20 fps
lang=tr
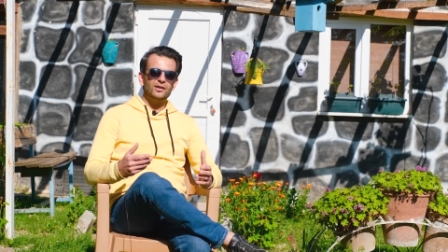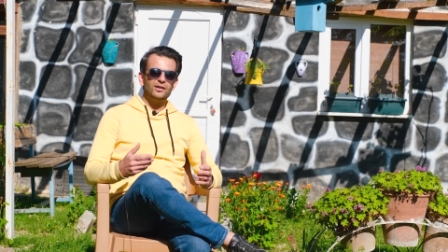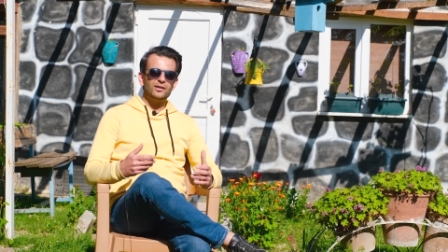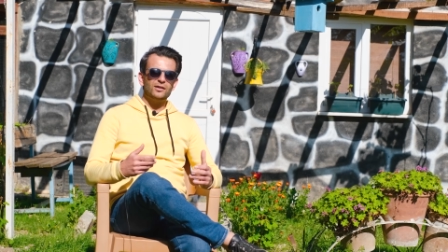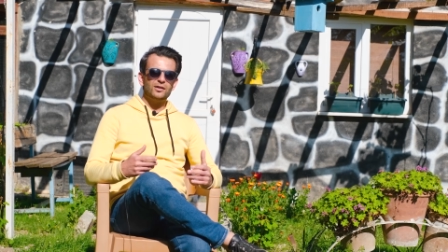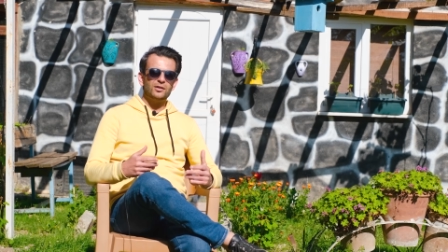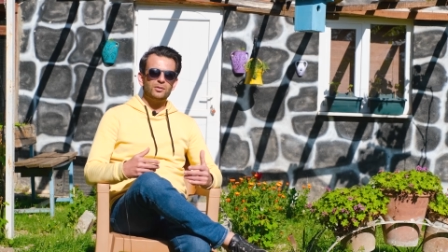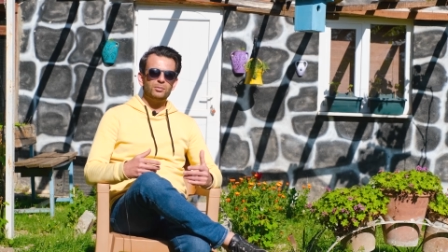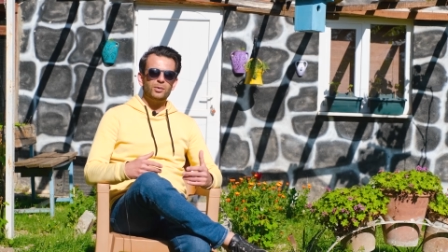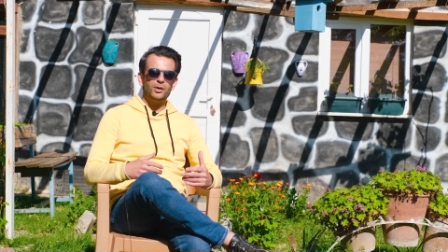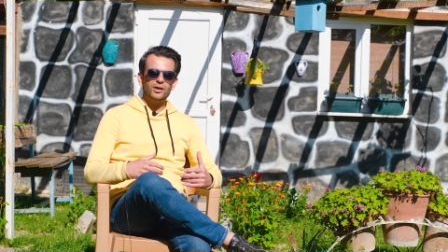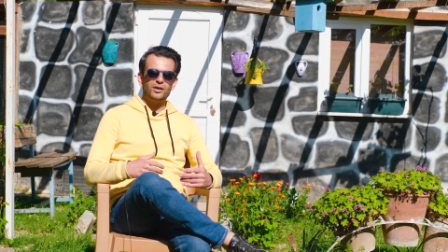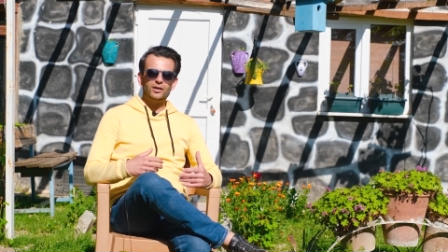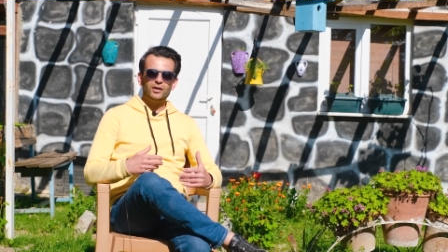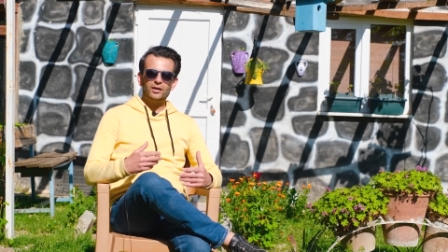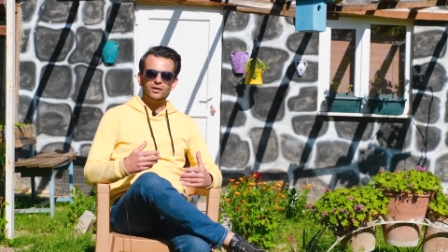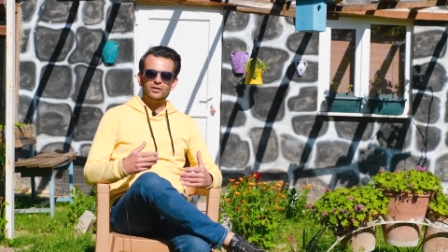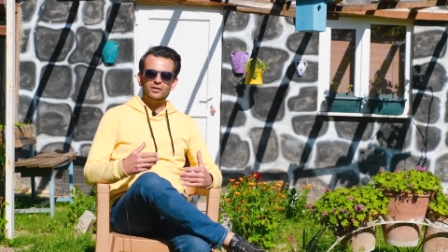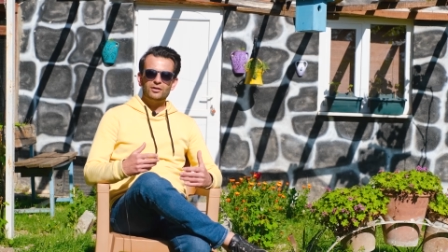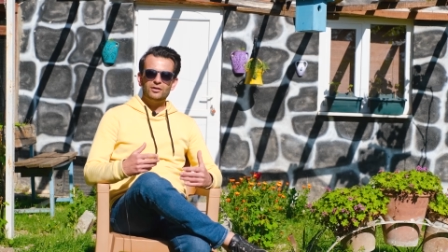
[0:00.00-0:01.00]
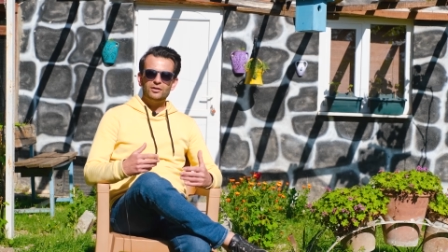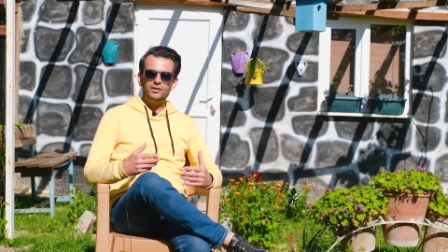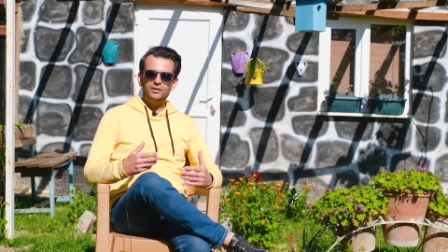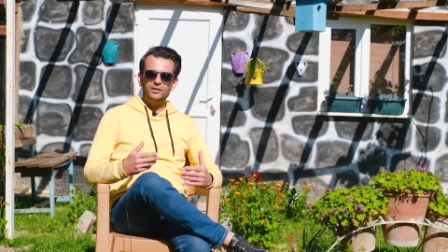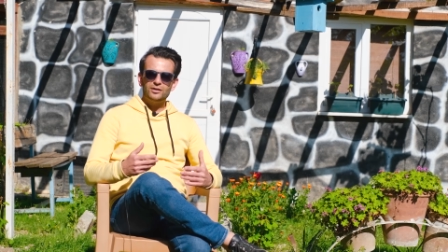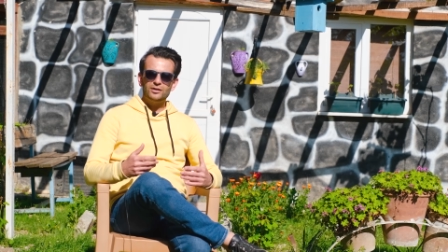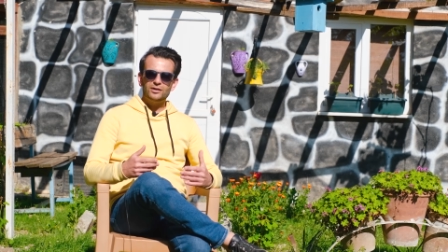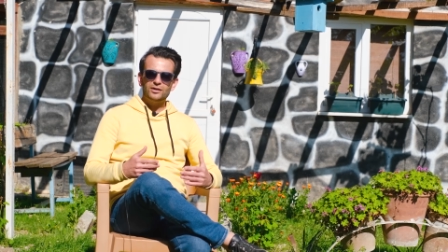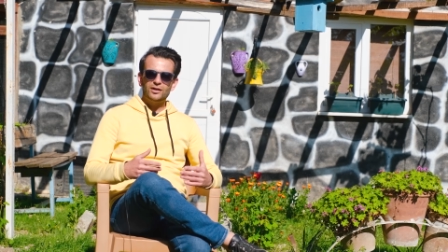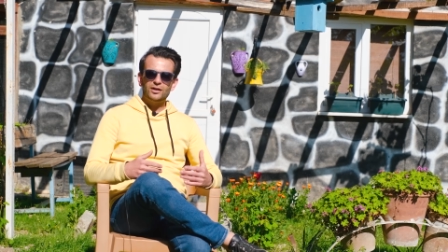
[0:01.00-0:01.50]
e, bana
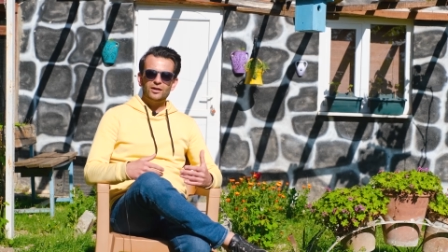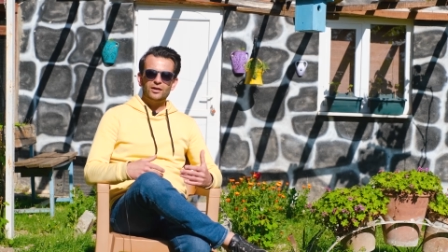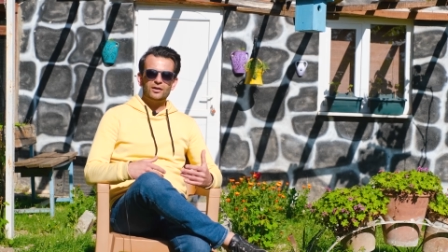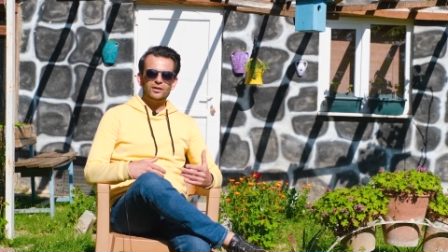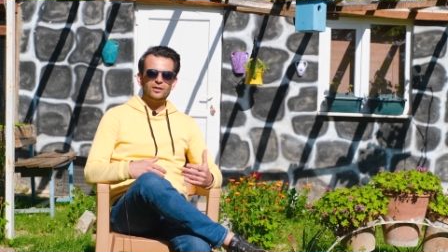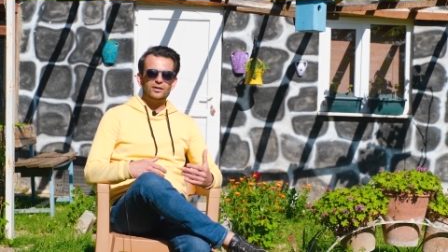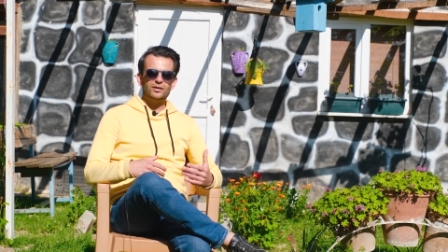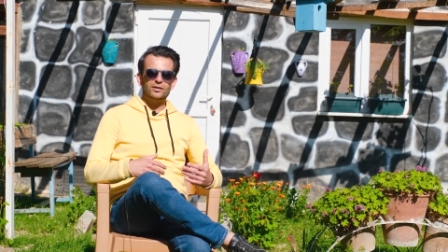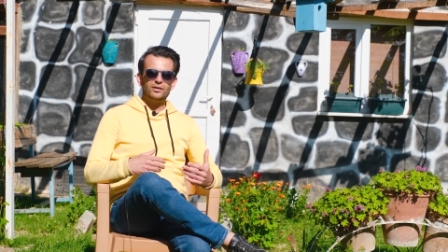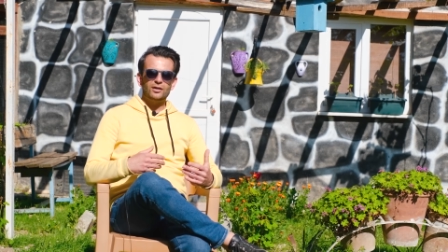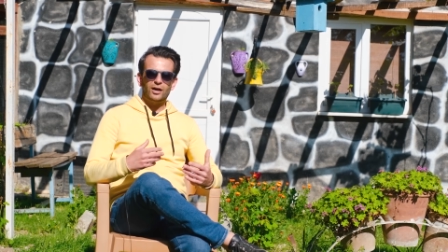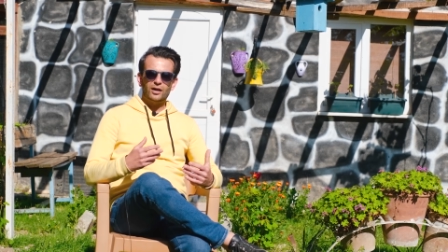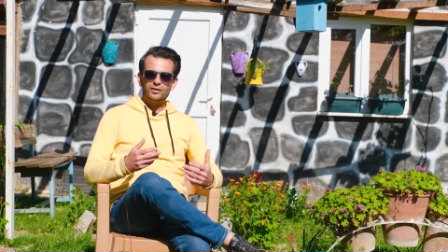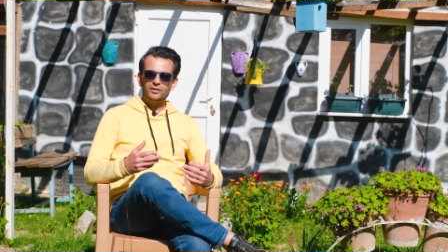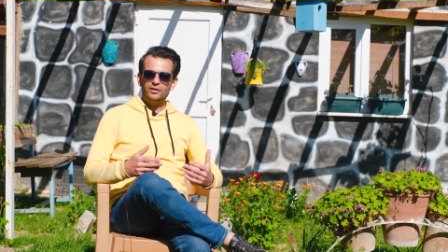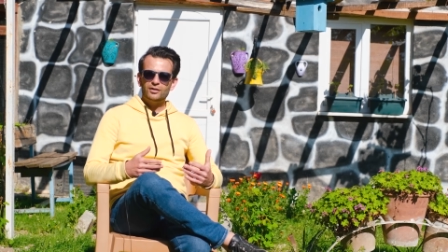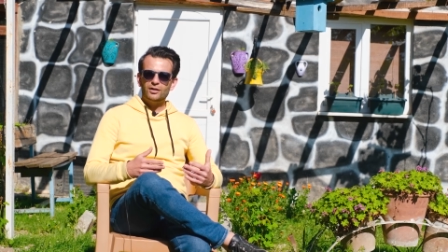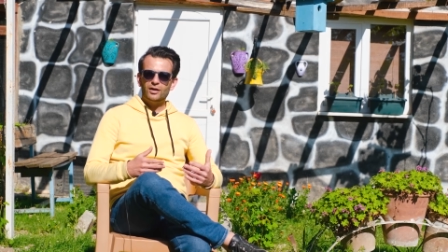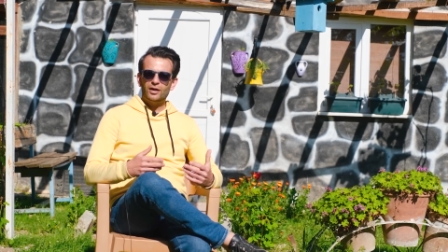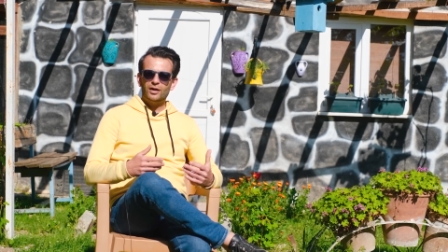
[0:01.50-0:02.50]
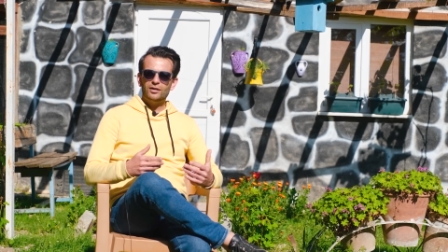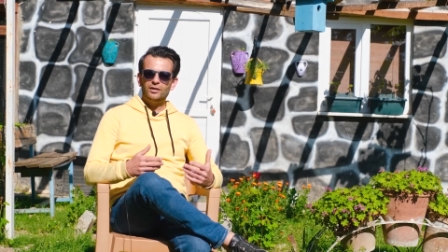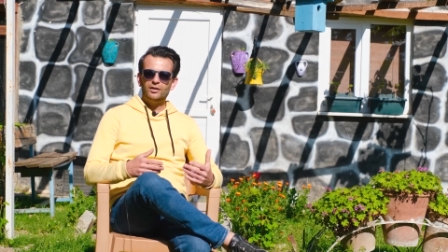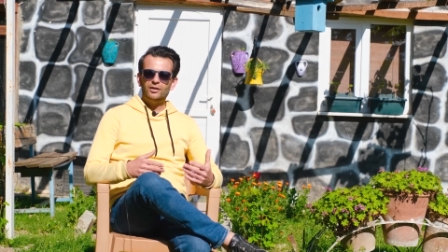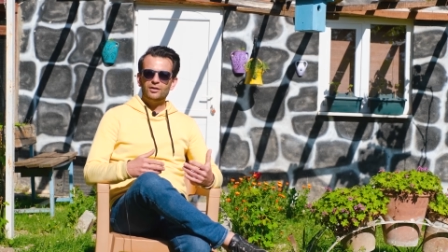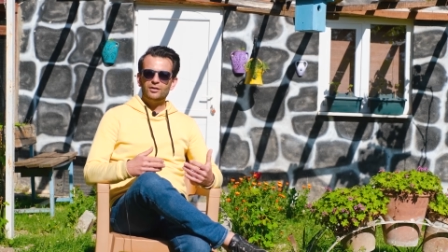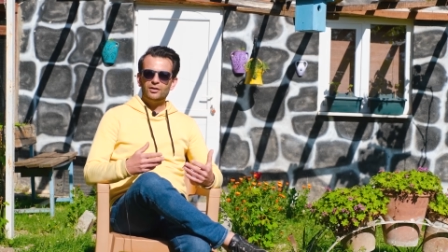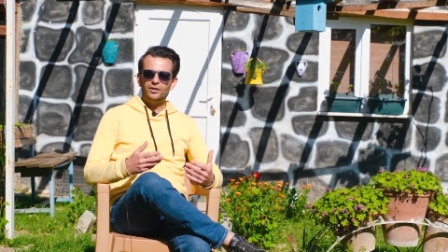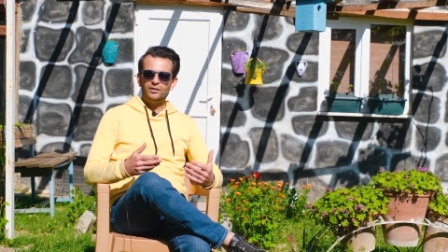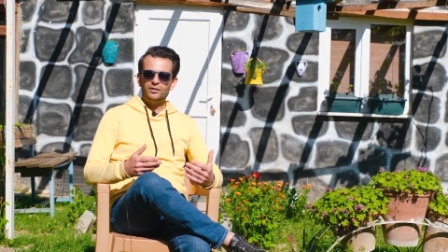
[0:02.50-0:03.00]
kattığı e, artı
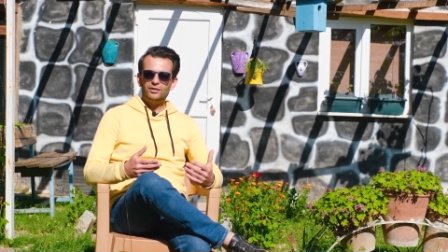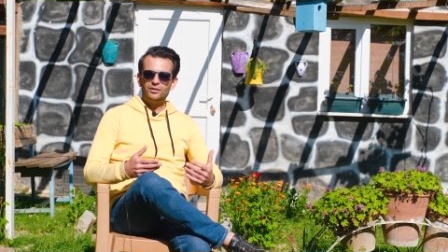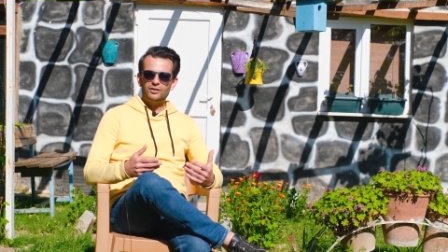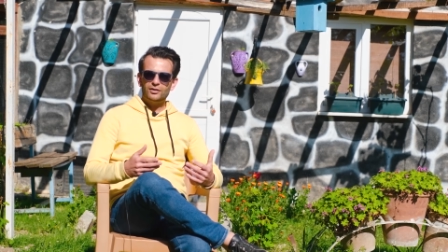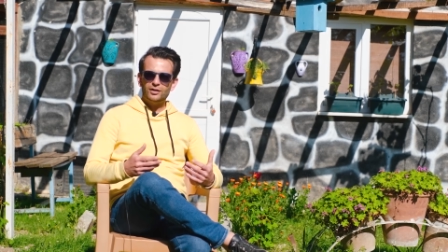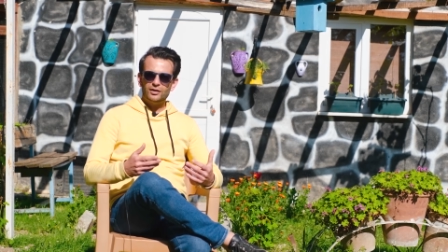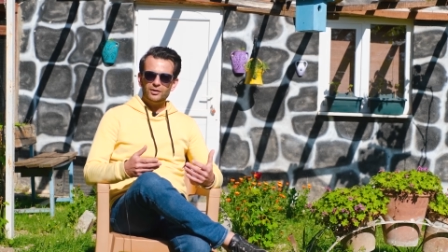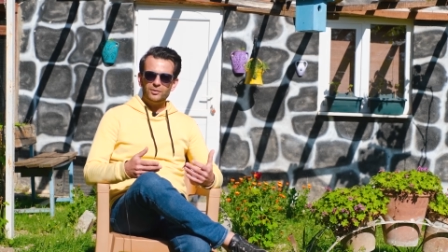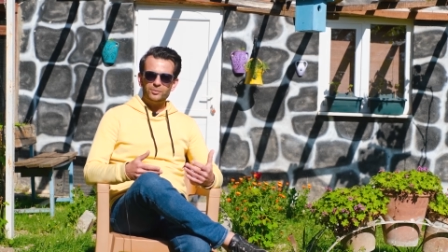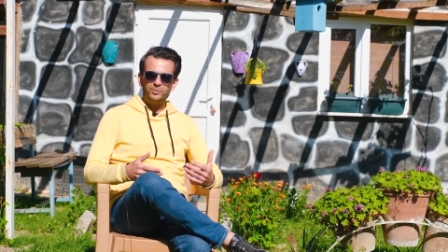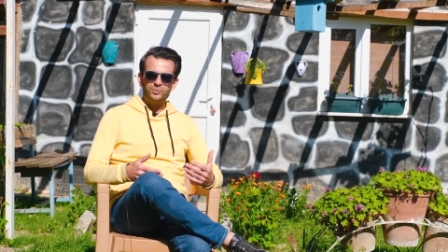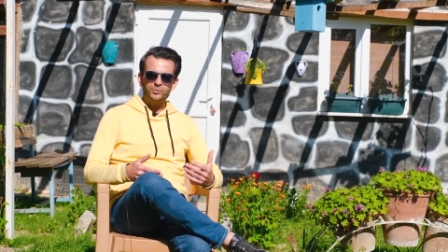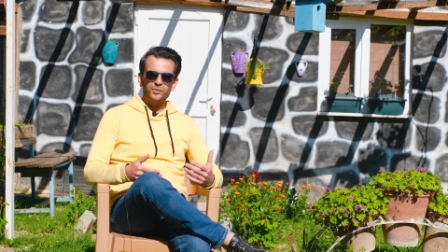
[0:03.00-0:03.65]
değerlerin yanında